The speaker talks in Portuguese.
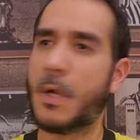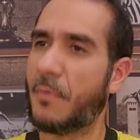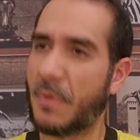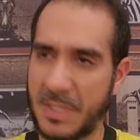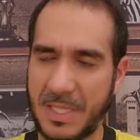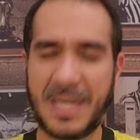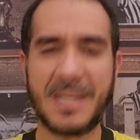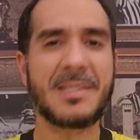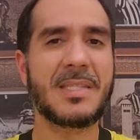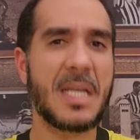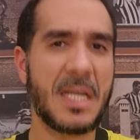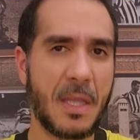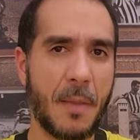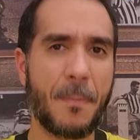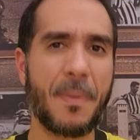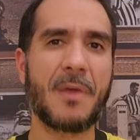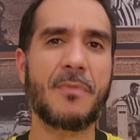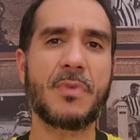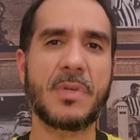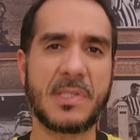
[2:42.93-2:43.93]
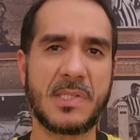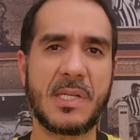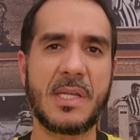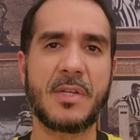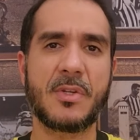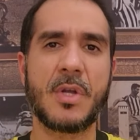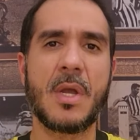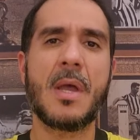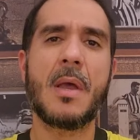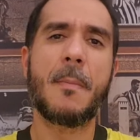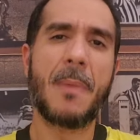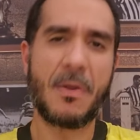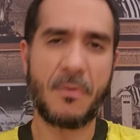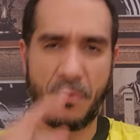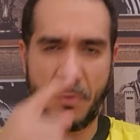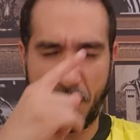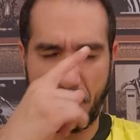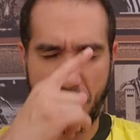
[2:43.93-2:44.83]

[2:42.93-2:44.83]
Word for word: eu vou trazer aqui para vocês. Mas